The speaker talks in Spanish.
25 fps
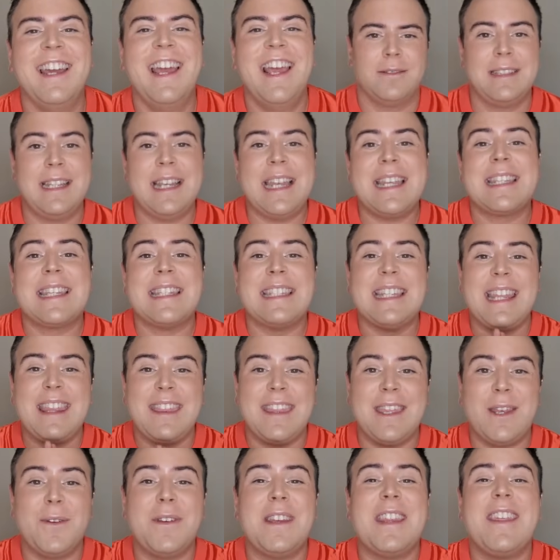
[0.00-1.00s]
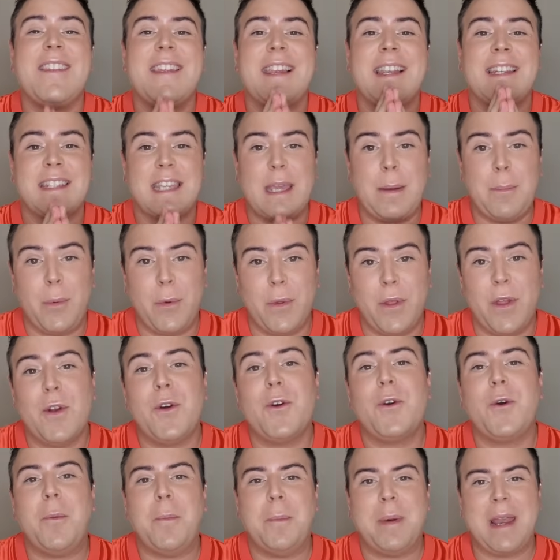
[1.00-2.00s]
de las que se hicieron y de las que pudieron
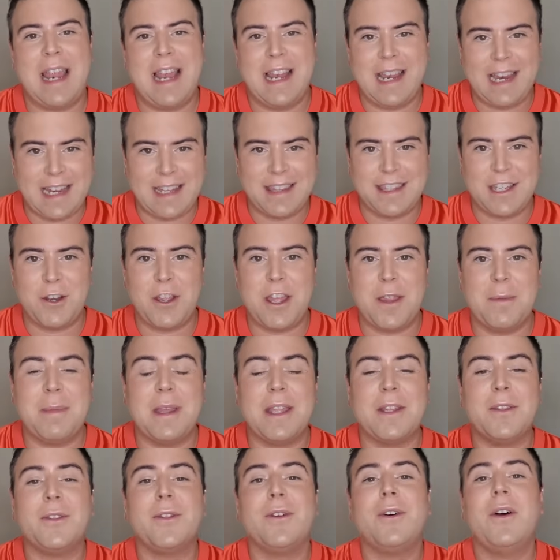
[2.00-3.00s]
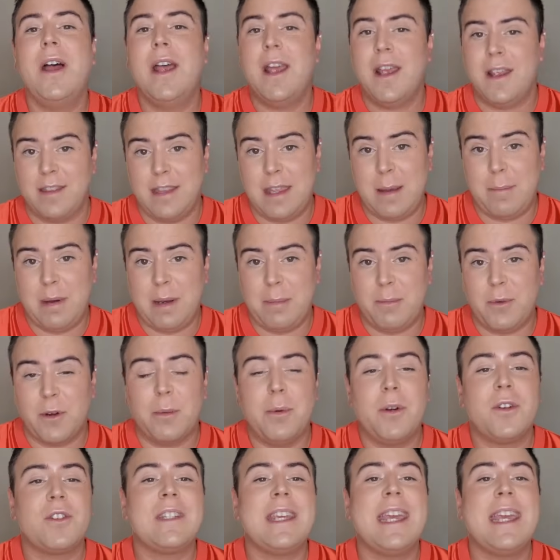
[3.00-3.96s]
comprar el calendario de Adviento de Primorbox.